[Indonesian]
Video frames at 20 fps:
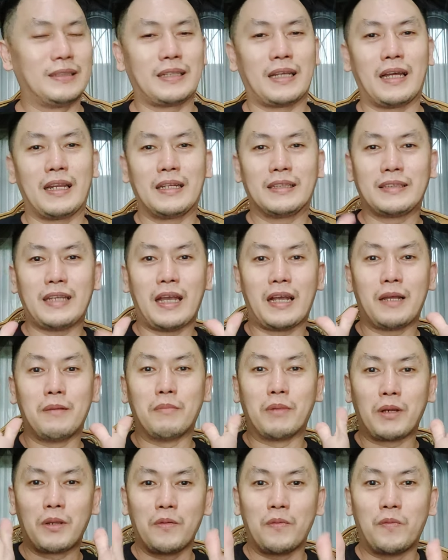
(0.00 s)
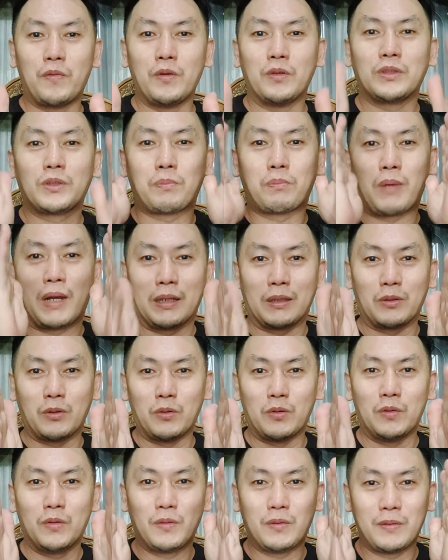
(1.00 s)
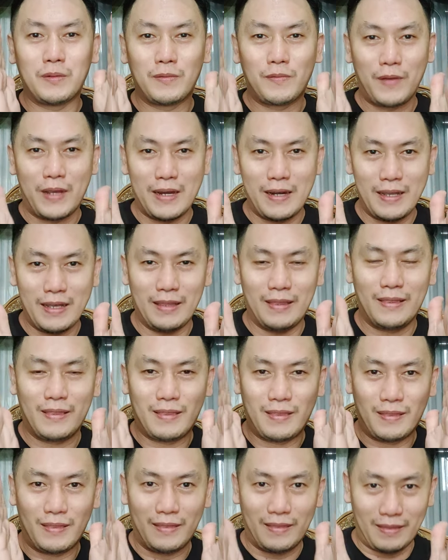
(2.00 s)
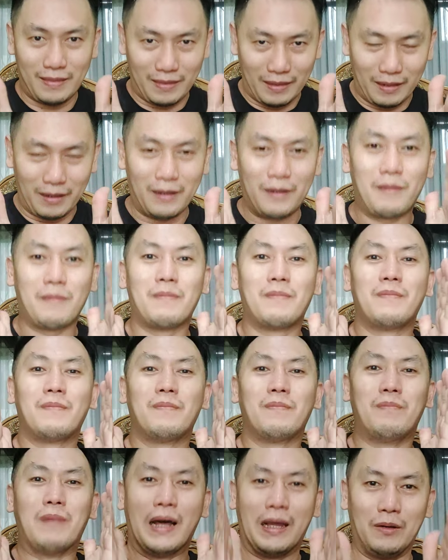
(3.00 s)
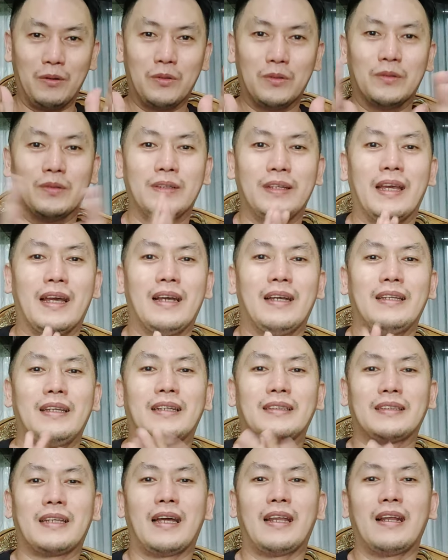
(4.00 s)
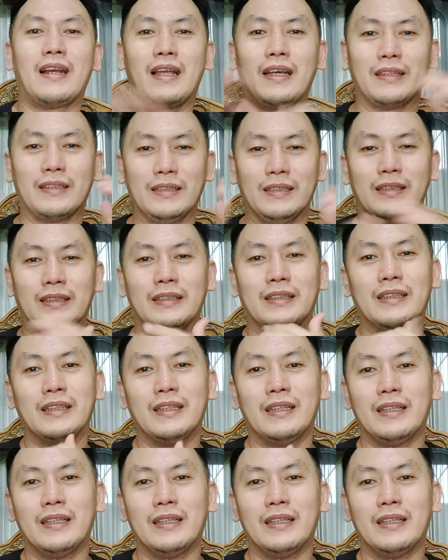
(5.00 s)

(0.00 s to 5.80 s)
Sekarang saya akan mereview sepatu Velvet terbaru ya, yang sekarang lagi